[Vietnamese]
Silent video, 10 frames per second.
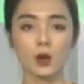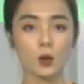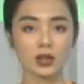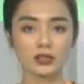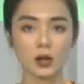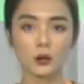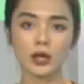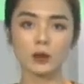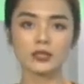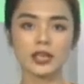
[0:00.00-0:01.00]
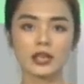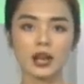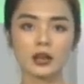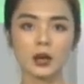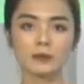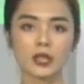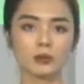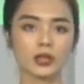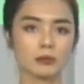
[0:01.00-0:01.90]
Khoảng 6.000 học sinh các cấp trong